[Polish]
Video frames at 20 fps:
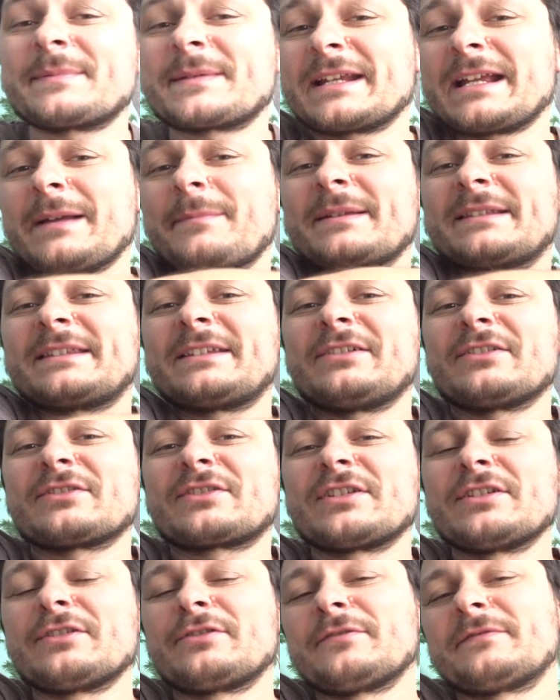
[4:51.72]
przegapiać tych
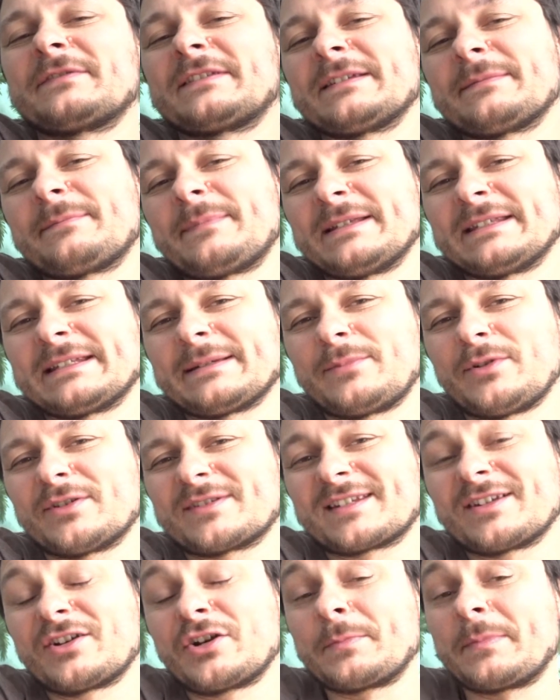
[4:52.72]
odcinków, gdy będę
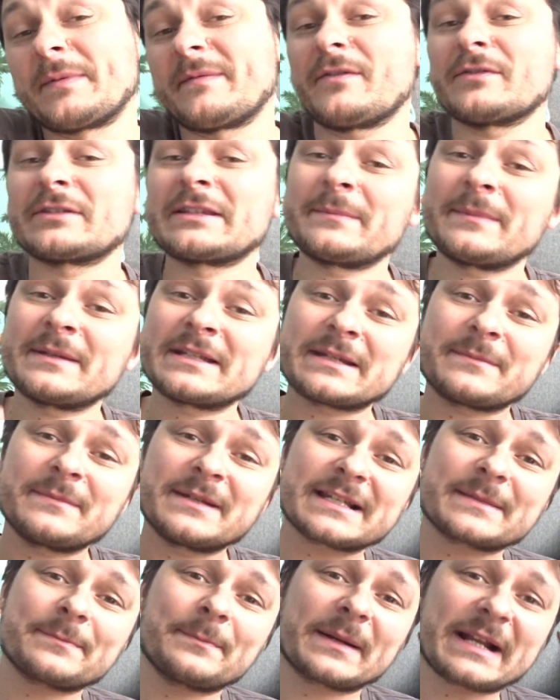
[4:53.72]
blocki kupował, gdy będziemy
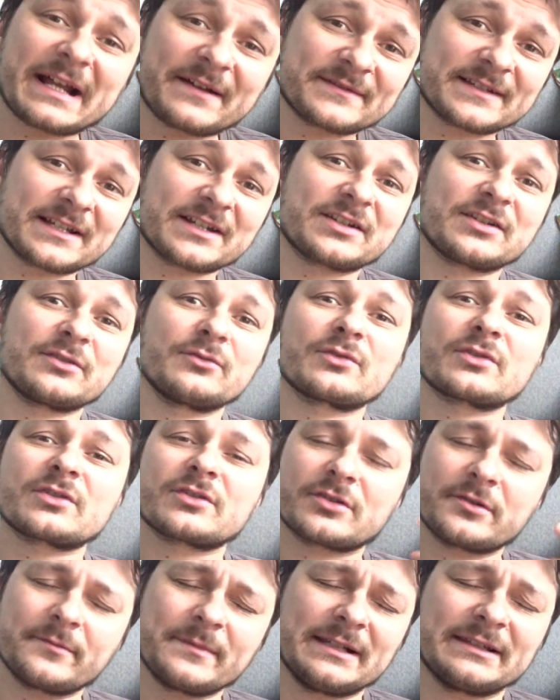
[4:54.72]
je sprawdzać, czy już
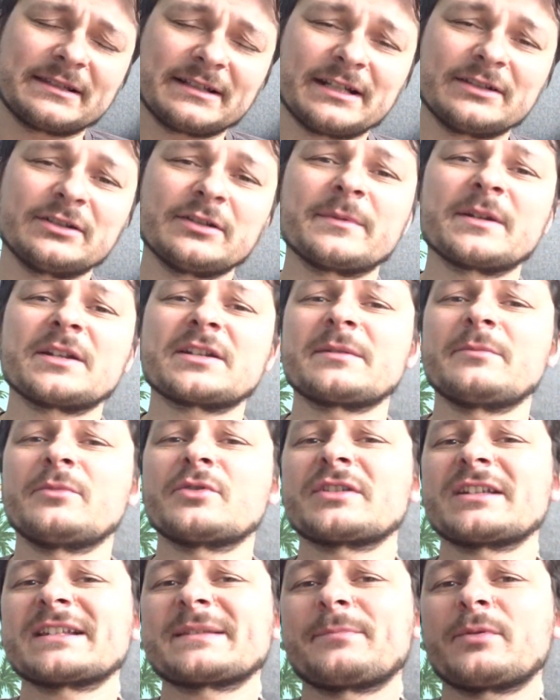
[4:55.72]
są na tyle dobre, że
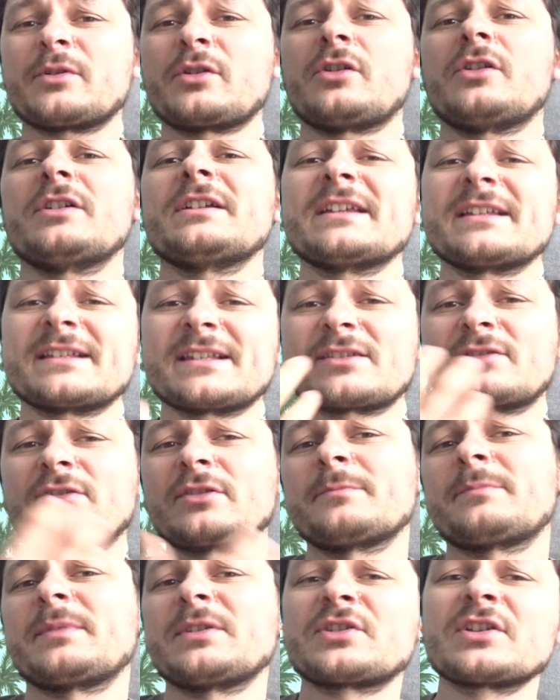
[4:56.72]
można spokojnie
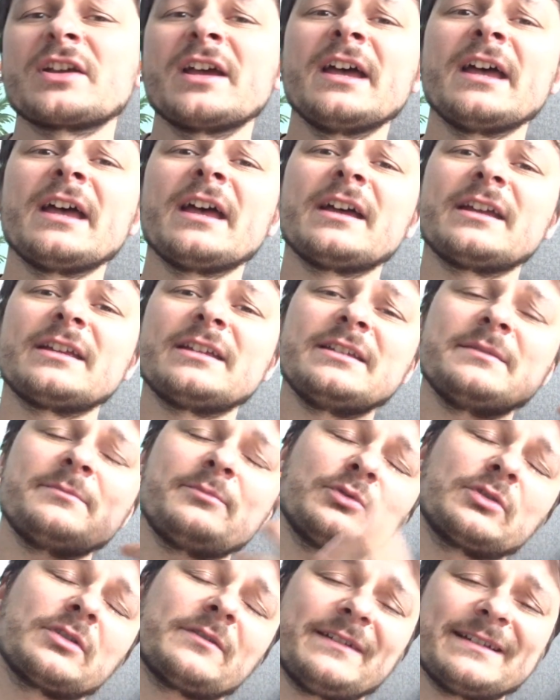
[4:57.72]
zastąpić i
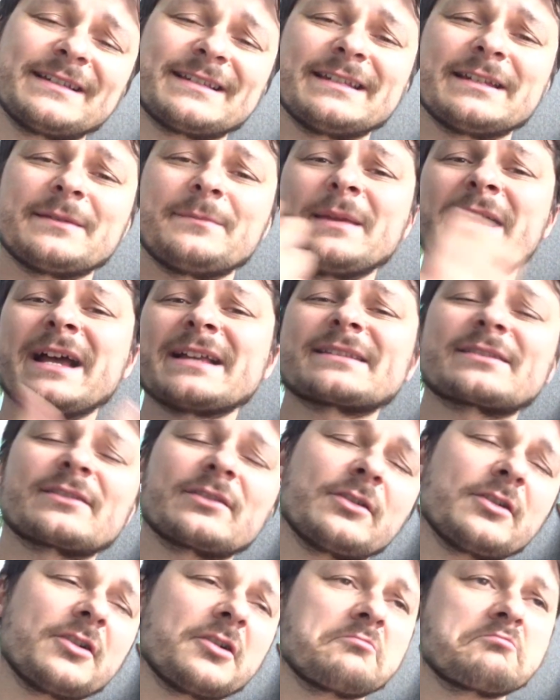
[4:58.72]
budować z nich
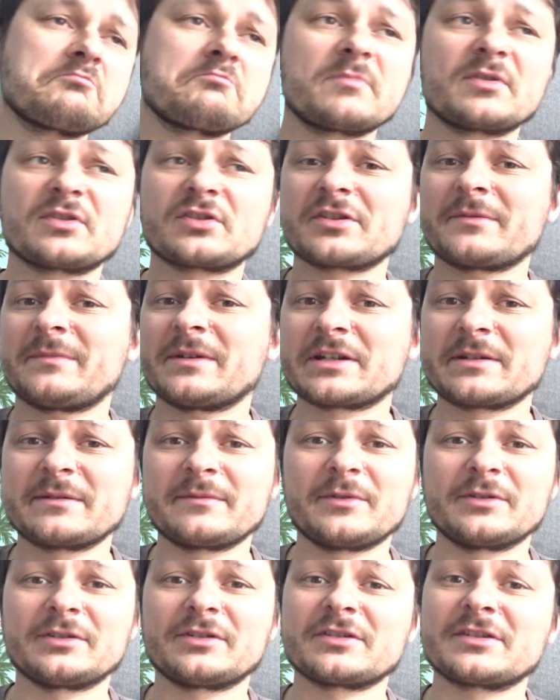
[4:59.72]
miasto. Zobaczymy,
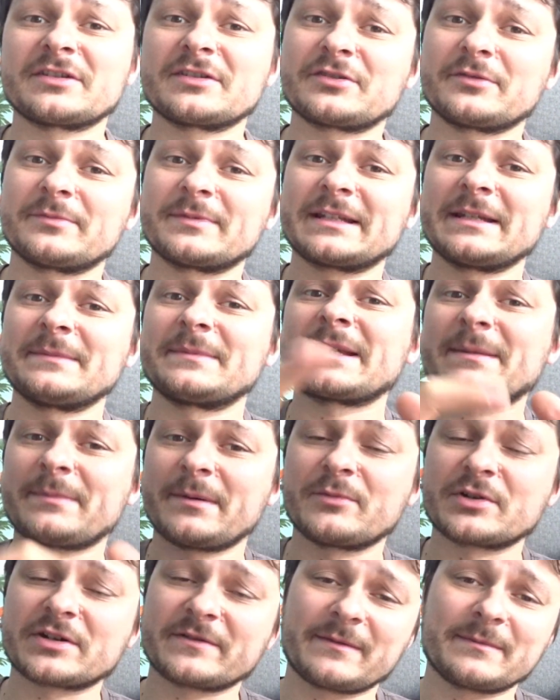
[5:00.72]
moi drodzy, subskrypcja
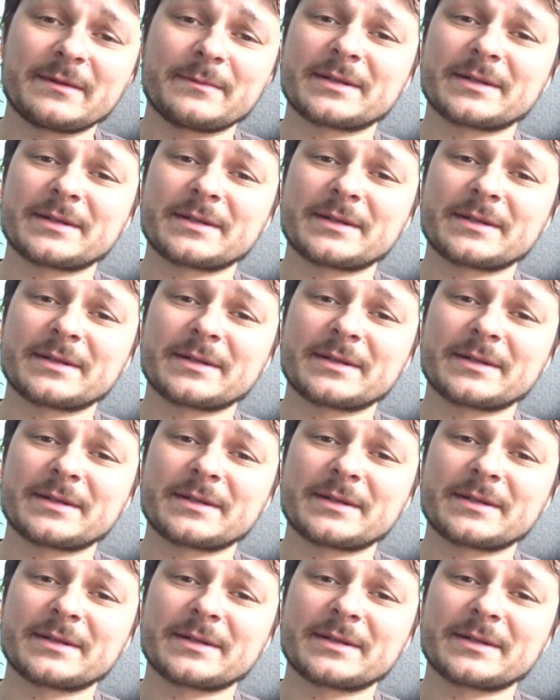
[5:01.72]
pomoże wam nie